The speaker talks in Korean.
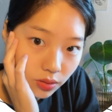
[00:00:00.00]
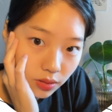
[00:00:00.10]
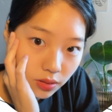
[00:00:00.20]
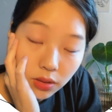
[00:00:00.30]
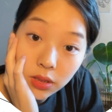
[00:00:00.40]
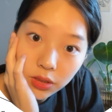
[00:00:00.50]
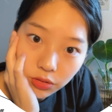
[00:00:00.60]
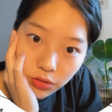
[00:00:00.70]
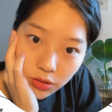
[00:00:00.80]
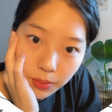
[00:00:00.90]
그
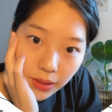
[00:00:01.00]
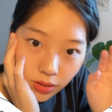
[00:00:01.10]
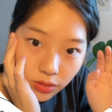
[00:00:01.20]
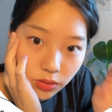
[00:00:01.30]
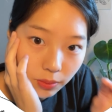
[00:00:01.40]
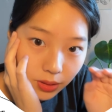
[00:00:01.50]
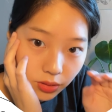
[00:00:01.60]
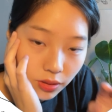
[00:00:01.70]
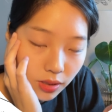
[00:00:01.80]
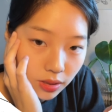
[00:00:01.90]
친구들을 배경으로
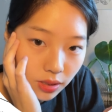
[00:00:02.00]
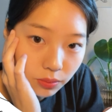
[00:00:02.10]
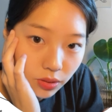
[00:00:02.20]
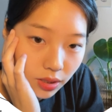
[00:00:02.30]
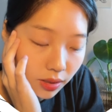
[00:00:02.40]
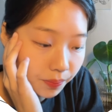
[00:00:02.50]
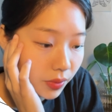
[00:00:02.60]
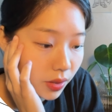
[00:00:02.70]
만들어야기 때문에